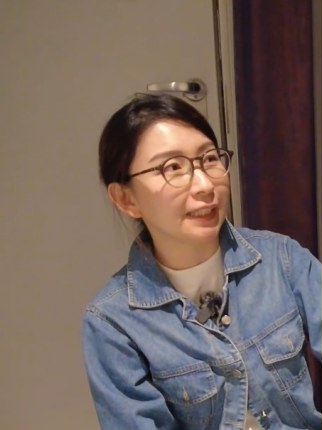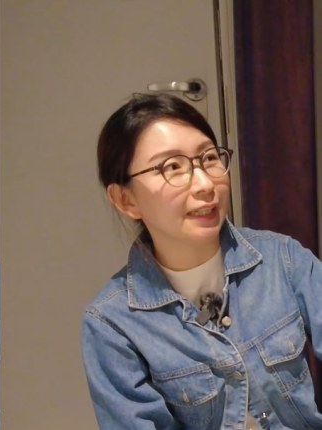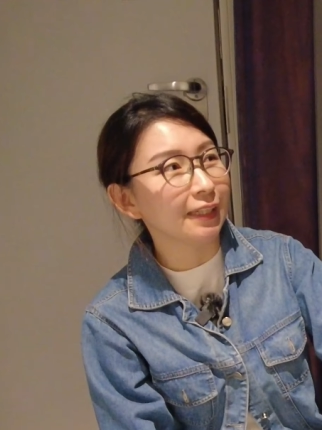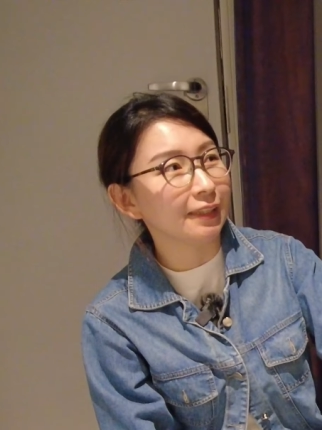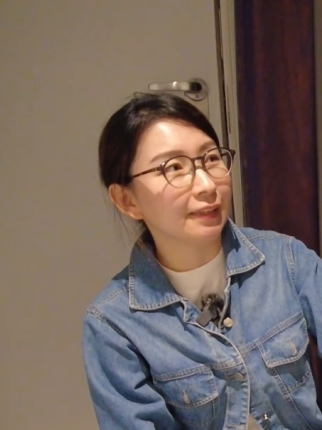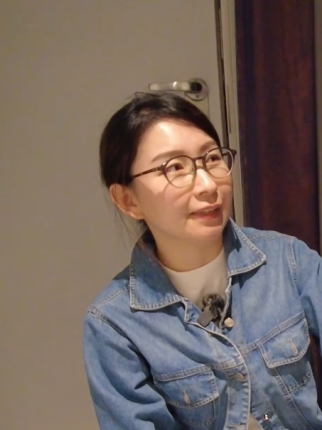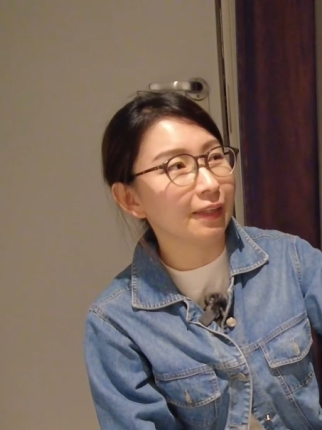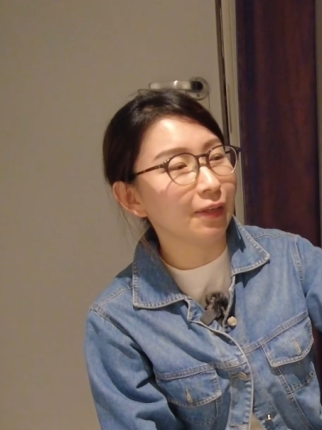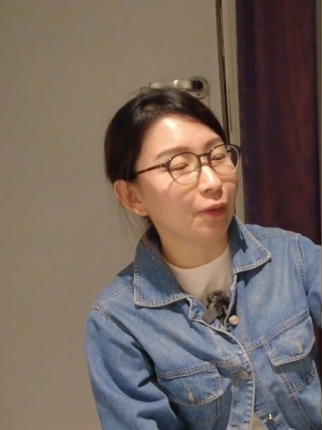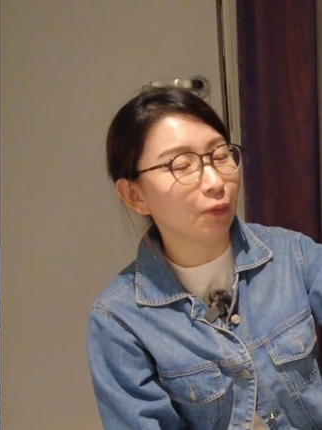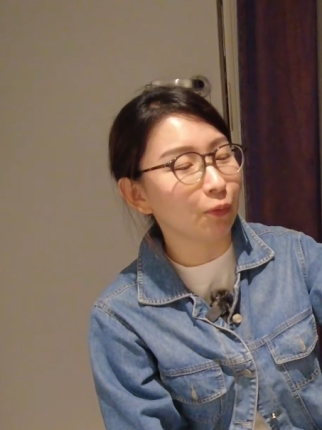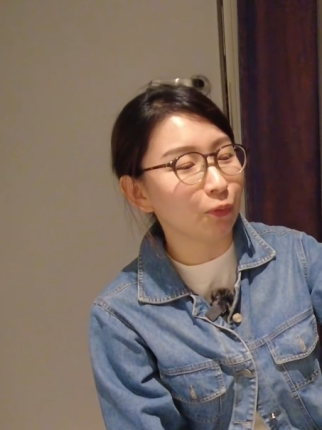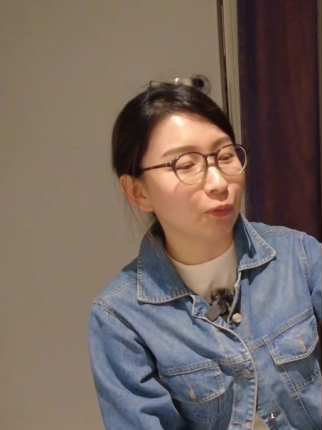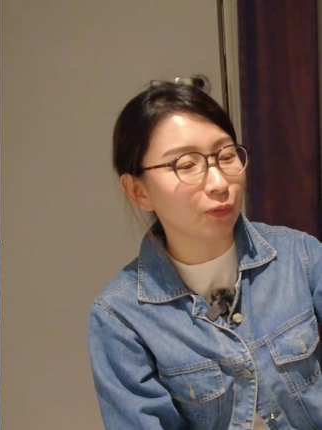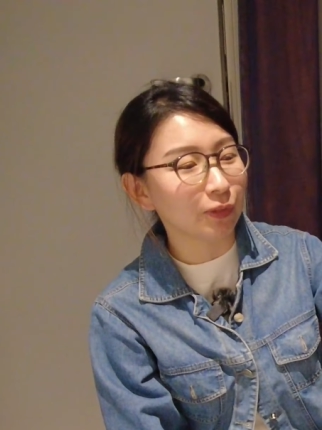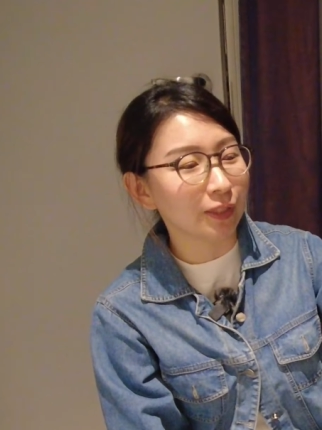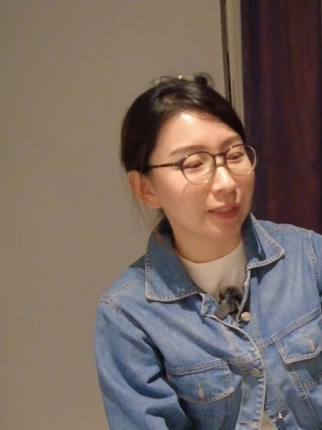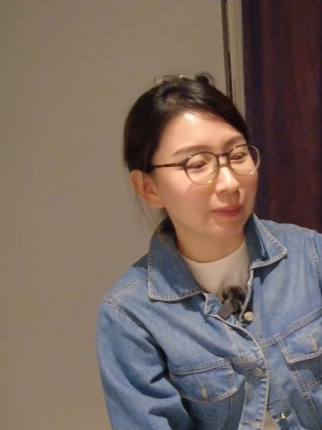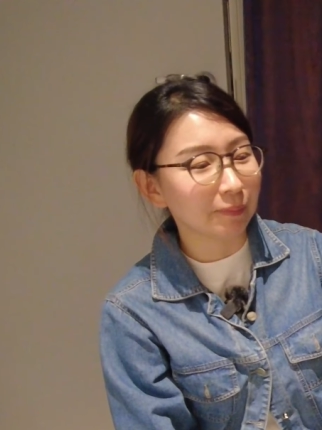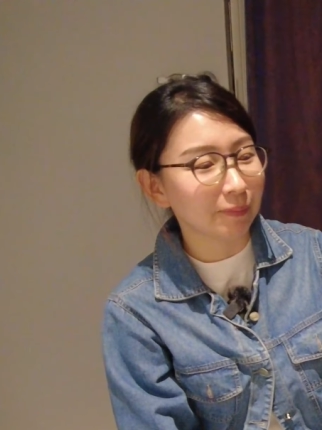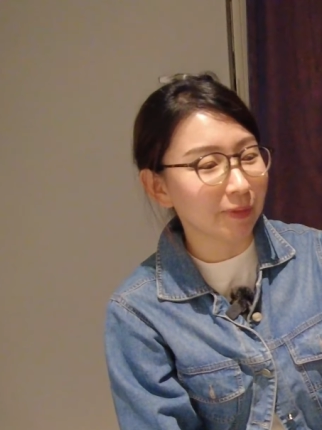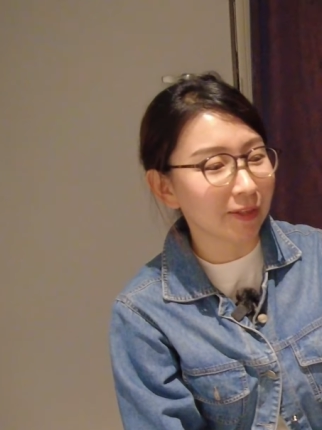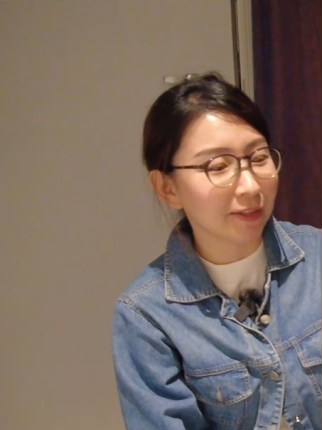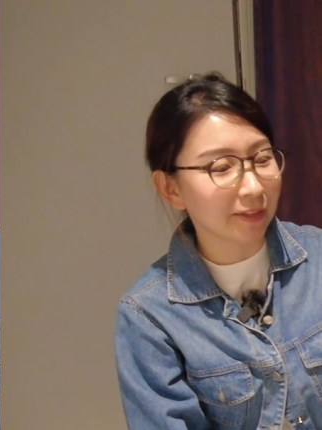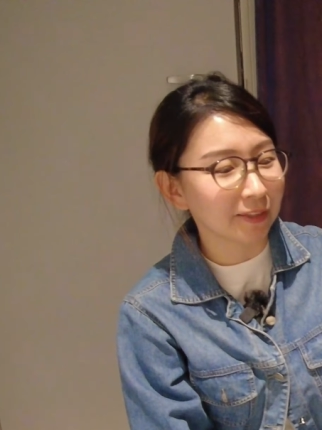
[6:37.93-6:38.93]
れてお
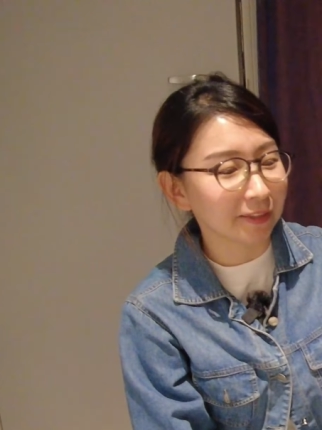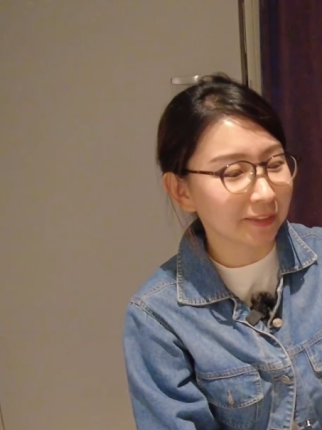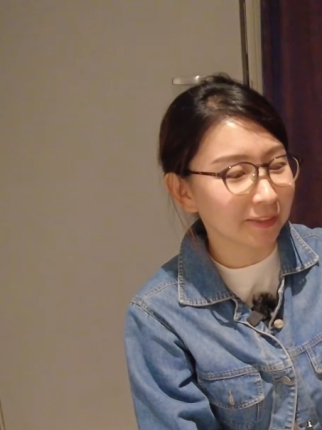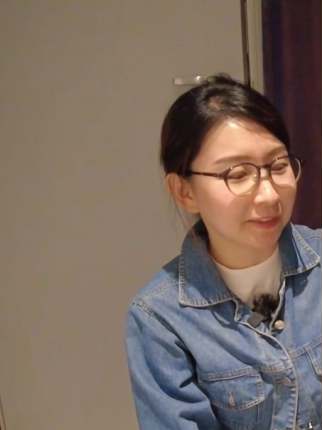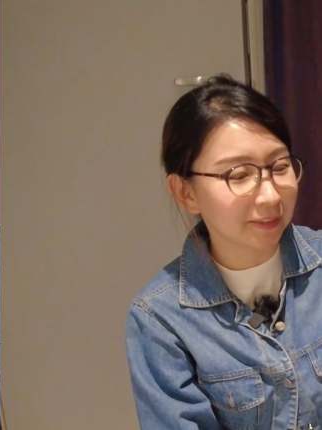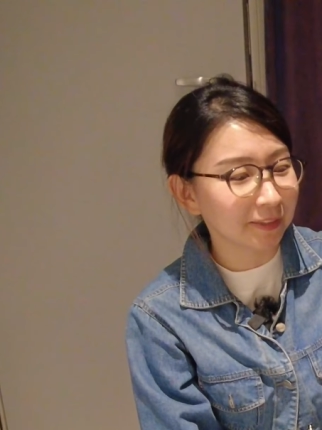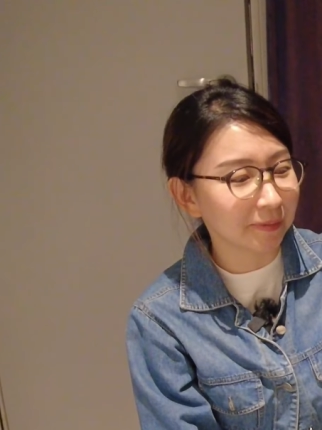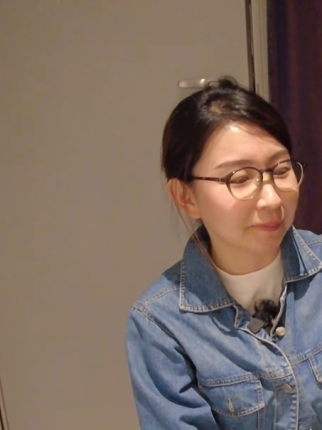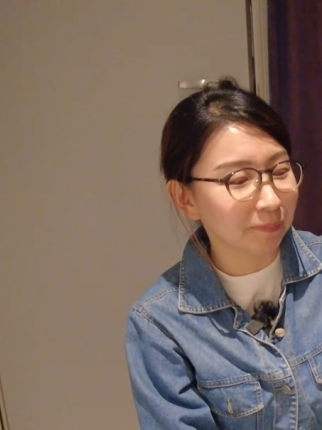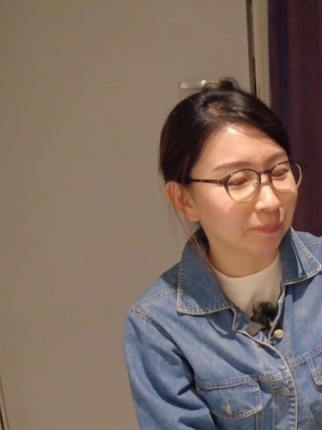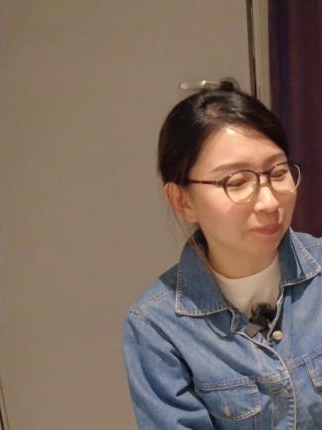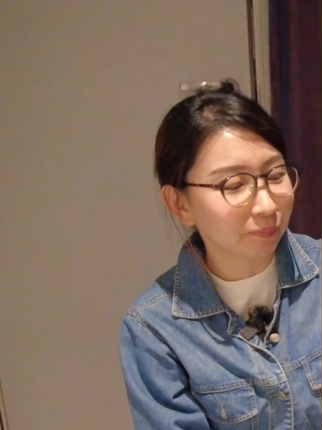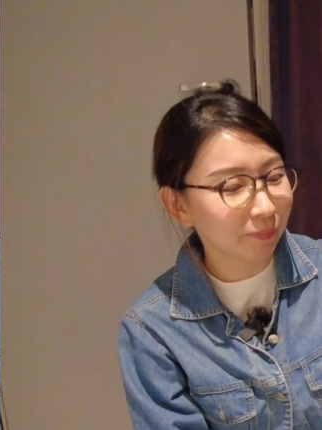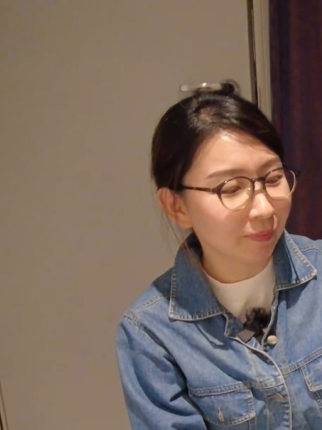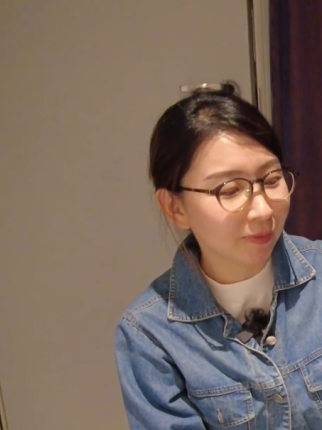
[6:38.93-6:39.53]
ります。